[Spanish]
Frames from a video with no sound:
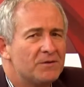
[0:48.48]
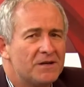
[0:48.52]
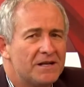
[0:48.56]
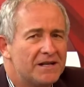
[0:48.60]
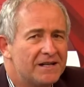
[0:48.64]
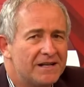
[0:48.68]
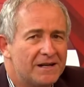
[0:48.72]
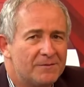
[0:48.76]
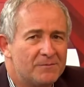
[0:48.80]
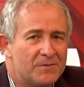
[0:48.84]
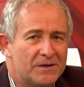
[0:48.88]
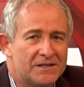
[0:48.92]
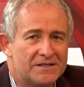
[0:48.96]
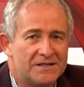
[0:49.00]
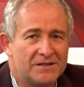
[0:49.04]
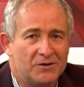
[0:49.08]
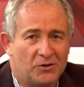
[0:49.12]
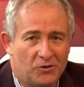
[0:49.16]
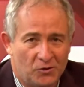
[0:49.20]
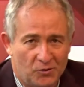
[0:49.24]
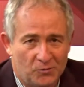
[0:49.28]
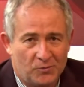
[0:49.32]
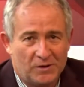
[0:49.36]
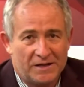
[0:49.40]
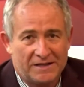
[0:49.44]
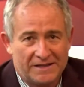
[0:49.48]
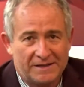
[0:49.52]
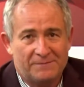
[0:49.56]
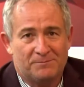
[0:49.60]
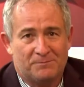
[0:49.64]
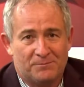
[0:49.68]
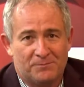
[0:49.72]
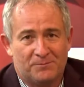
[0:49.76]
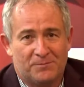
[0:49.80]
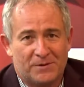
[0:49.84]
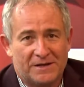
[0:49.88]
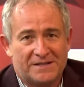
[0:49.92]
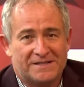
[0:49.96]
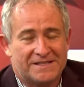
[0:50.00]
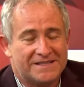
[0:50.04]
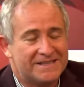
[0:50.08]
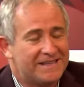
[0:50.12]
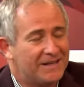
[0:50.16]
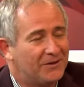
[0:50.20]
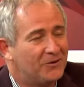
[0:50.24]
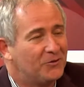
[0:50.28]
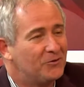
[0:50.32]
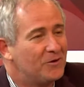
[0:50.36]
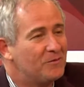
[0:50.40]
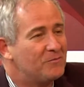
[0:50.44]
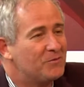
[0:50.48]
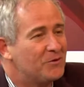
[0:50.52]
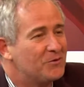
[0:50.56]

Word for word: bien el apellido o este presentador lo ha